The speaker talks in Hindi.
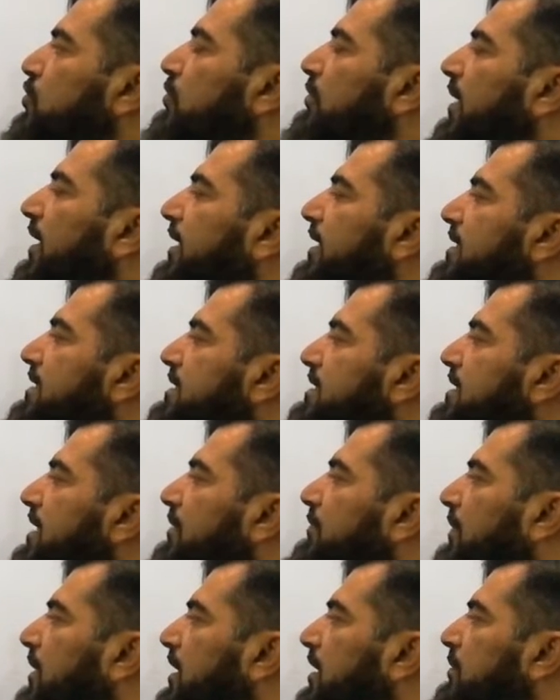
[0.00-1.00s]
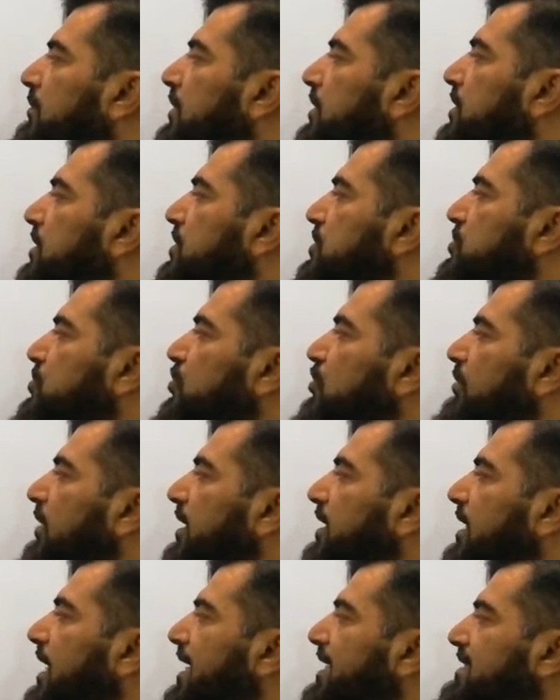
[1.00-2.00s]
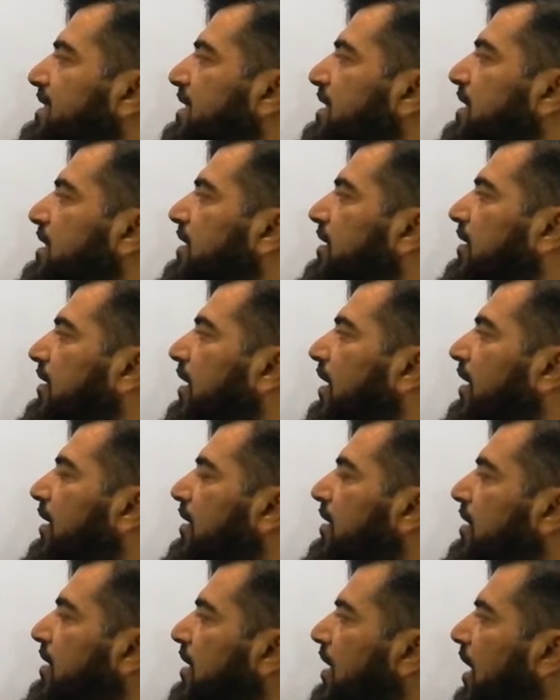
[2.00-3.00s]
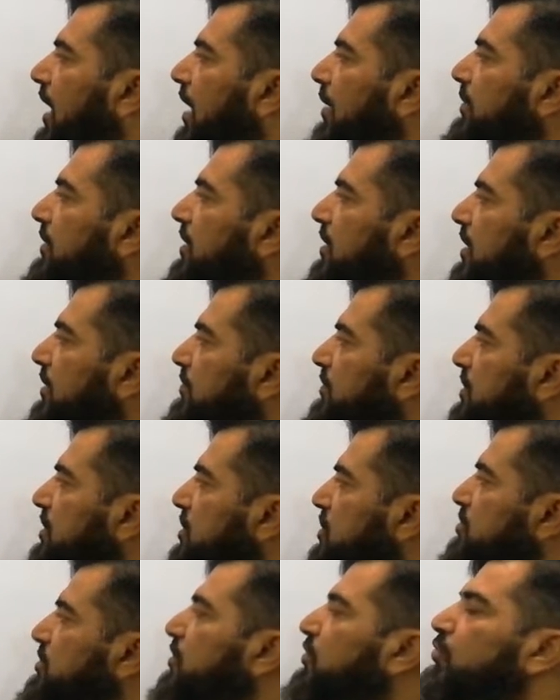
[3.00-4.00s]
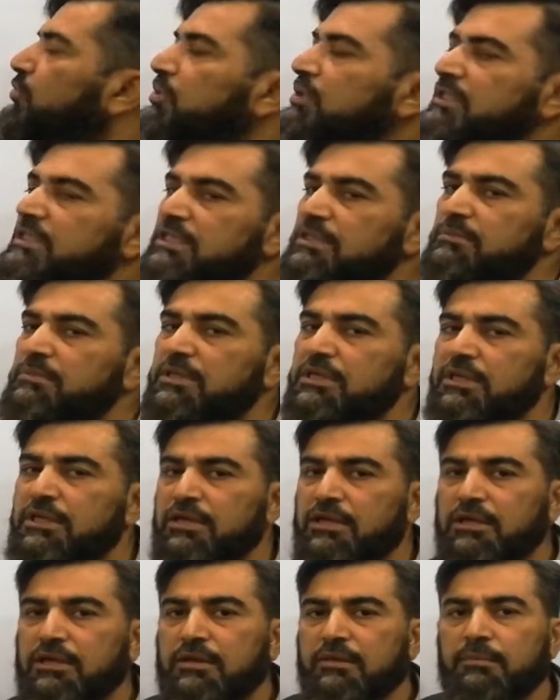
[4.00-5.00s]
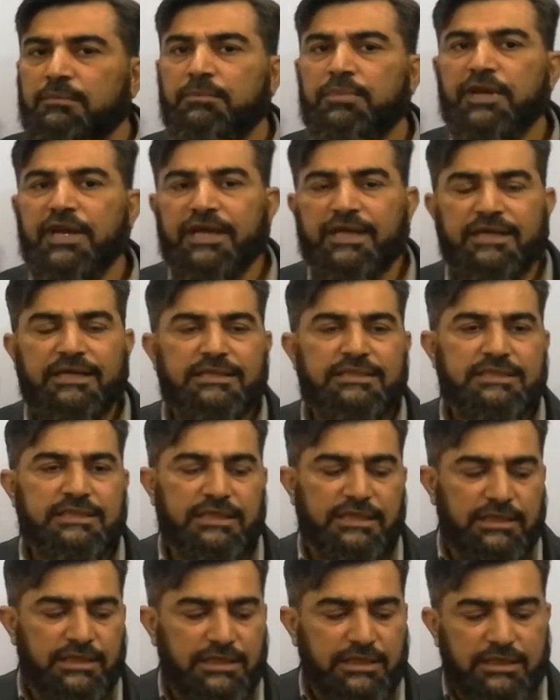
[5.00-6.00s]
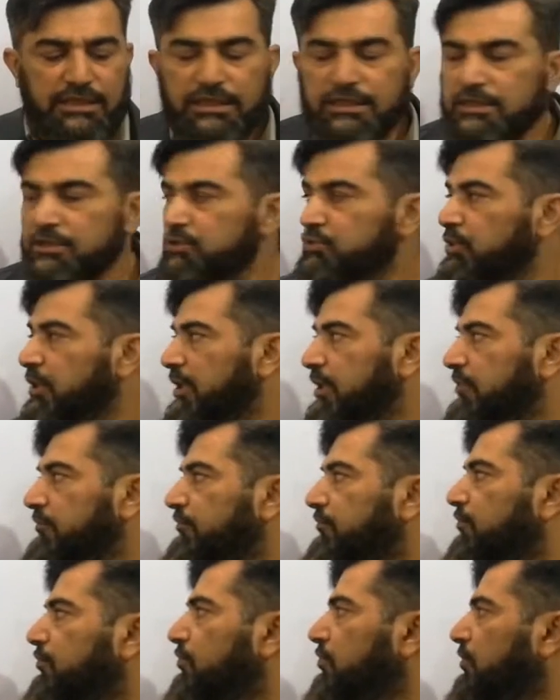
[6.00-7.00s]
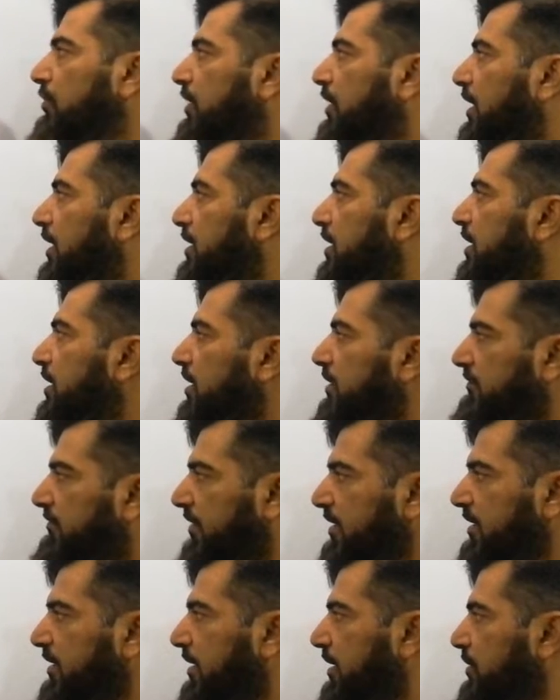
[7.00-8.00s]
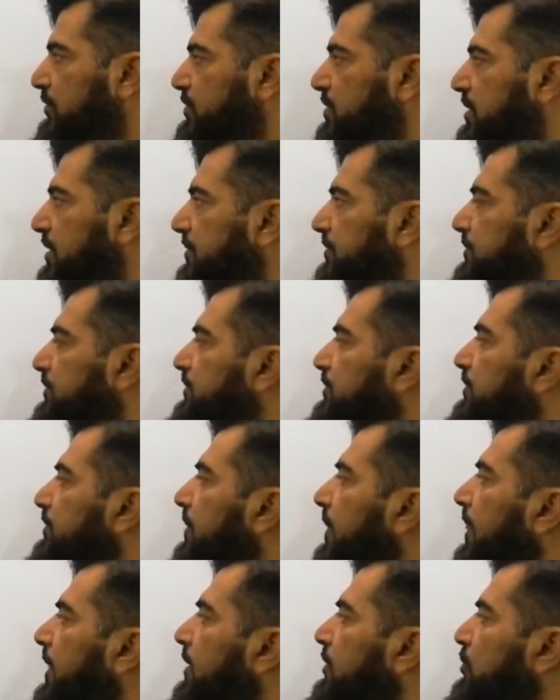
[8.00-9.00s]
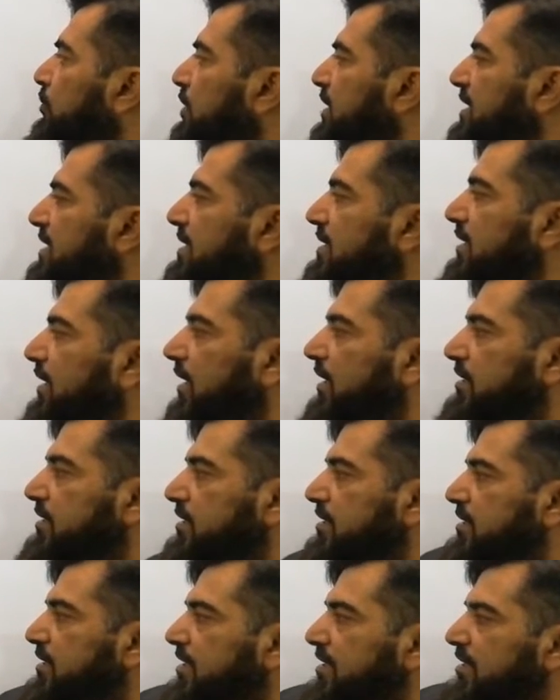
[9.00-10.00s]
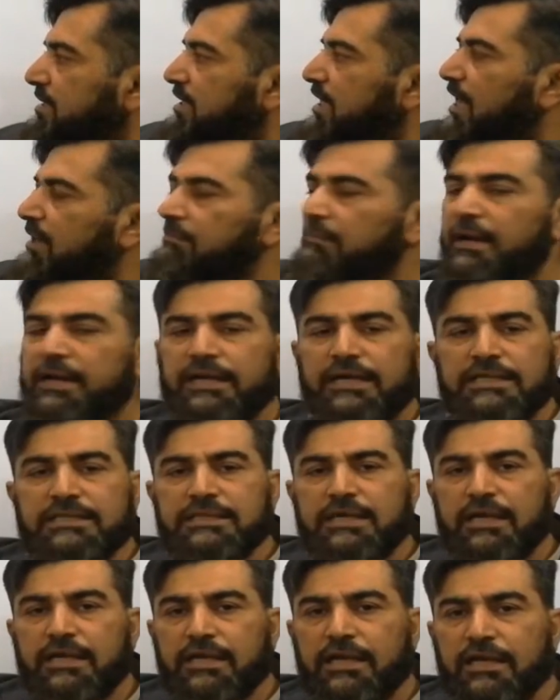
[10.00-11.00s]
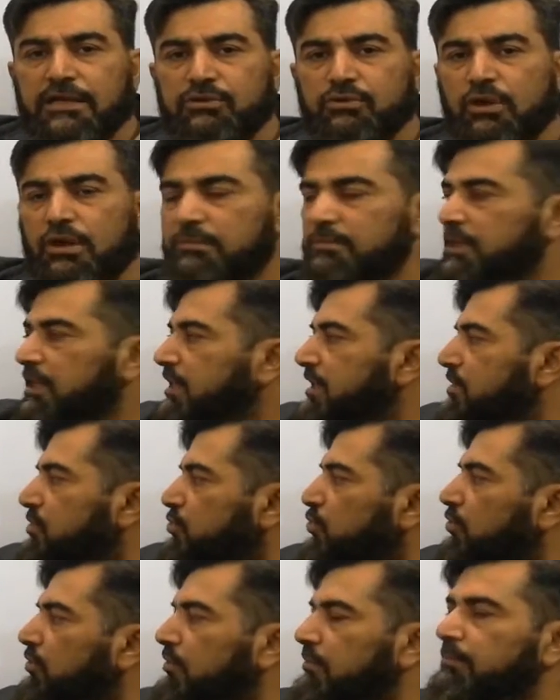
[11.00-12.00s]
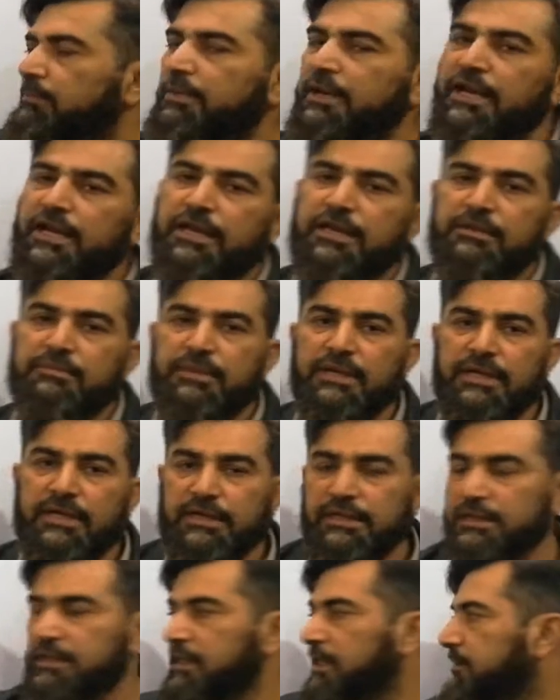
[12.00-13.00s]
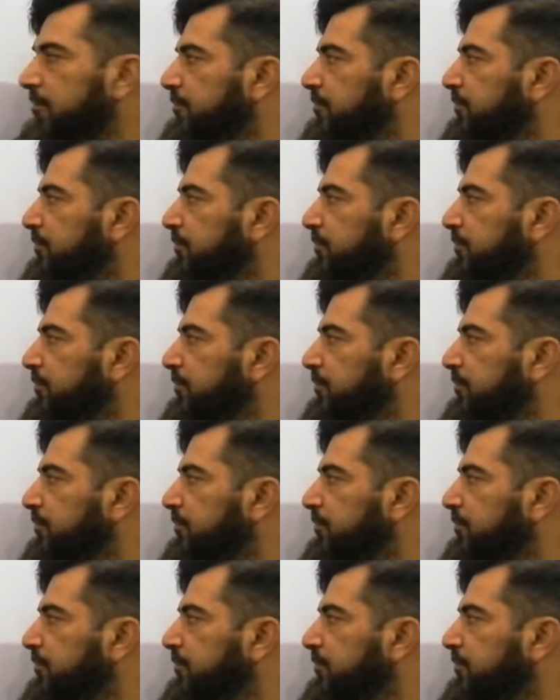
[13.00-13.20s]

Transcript: को माइनस के साथ मल्टीप्लिकेशन को माइनस ऐसे नहीं करना आप इनके बीच में कोई सी भी ब्रैकेट से जो है ना वो आइडेंटिफाई करें उसे तो इसी तरह जैसे यहाँ माइनस आ गया तो हमने इसको ब्रैकेट में कर दिया